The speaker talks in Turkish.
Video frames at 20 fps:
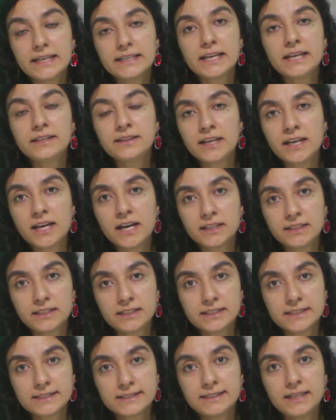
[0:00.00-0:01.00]
kendi
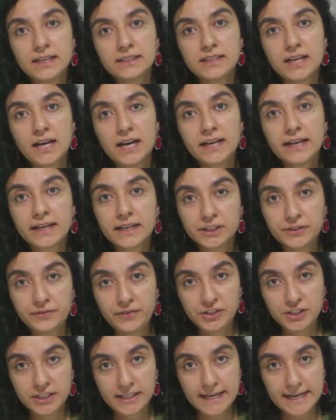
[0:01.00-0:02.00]
hayatınızda daha
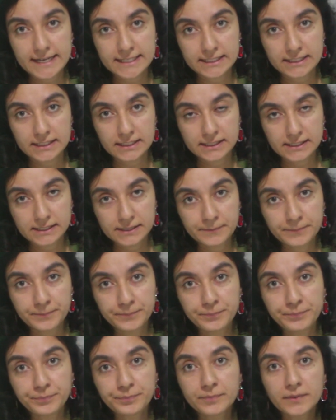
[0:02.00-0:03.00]
negatife çekersiniz.
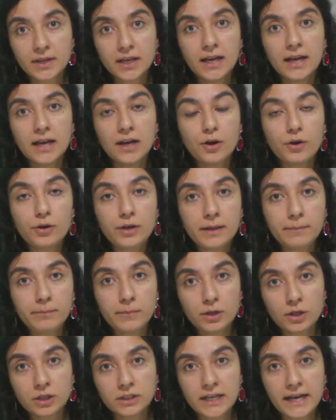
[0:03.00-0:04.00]

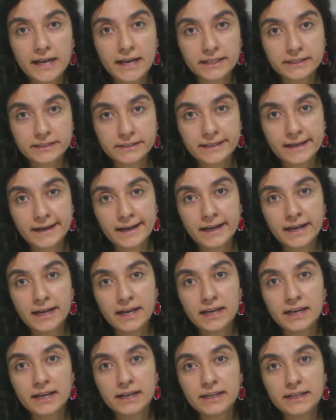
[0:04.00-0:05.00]
Önemli olan hayatta
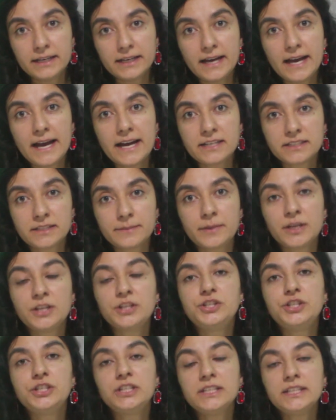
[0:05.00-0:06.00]
her
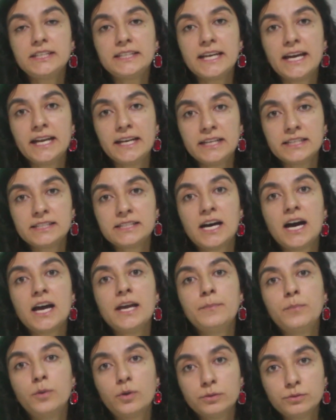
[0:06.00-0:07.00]
zaman için kendi
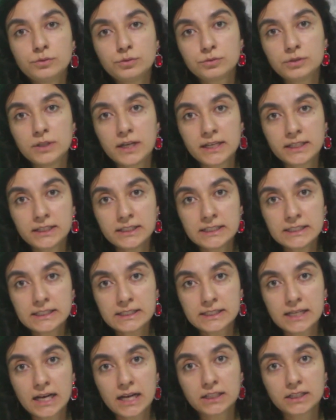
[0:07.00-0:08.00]
sahip
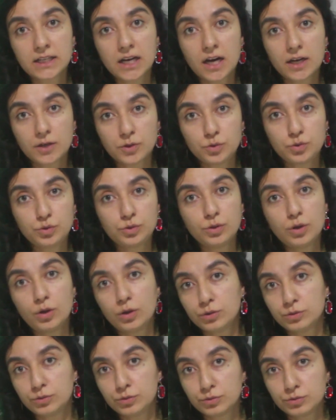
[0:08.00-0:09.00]
olduklarınızla daha güçlü
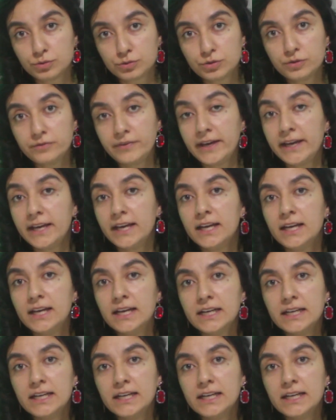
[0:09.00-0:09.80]
olduğunuzu ve